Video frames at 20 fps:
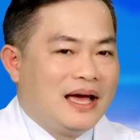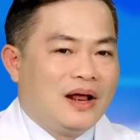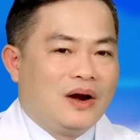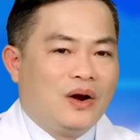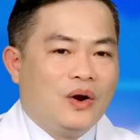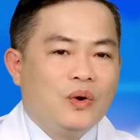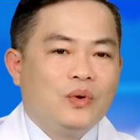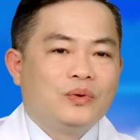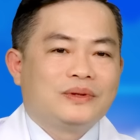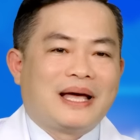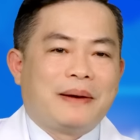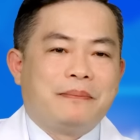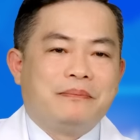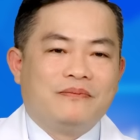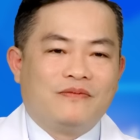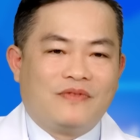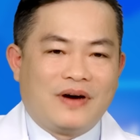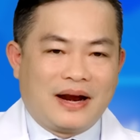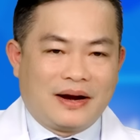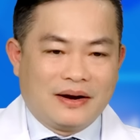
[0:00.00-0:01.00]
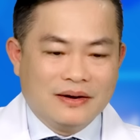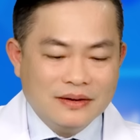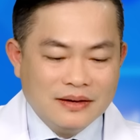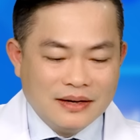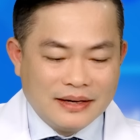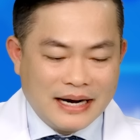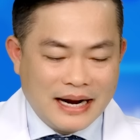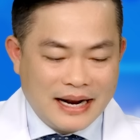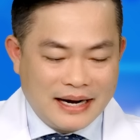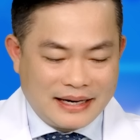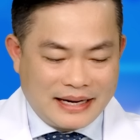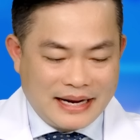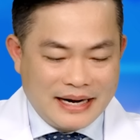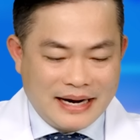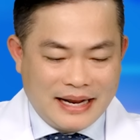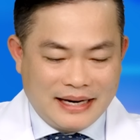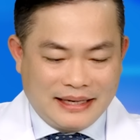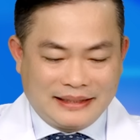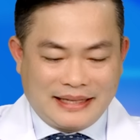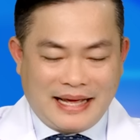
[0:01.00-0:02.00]
lưu tâm và đưa lên cái
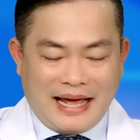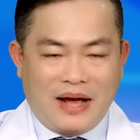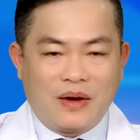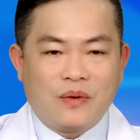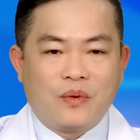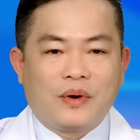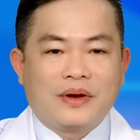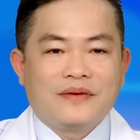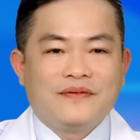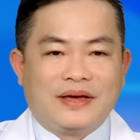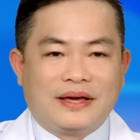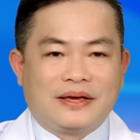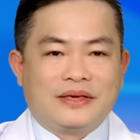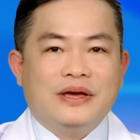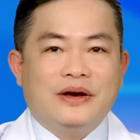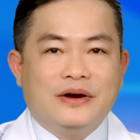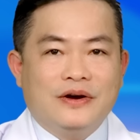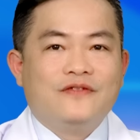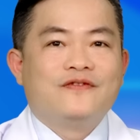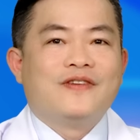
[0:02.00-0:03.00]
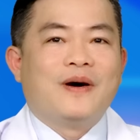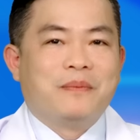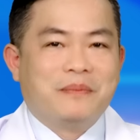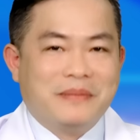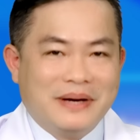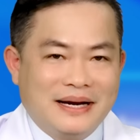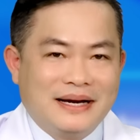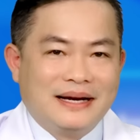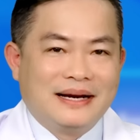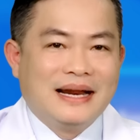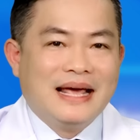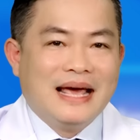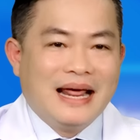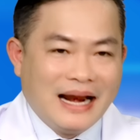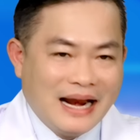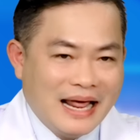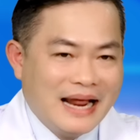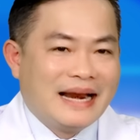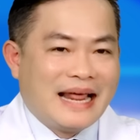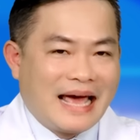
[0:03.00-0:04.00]
nền tảng của cái việc dự phòng bệnh
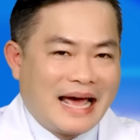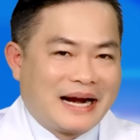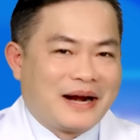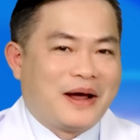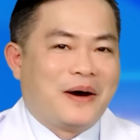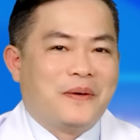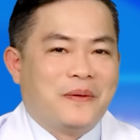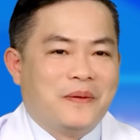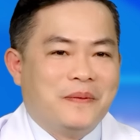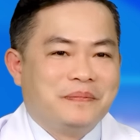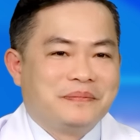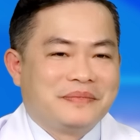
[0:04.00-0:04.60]
lên hàng đầu.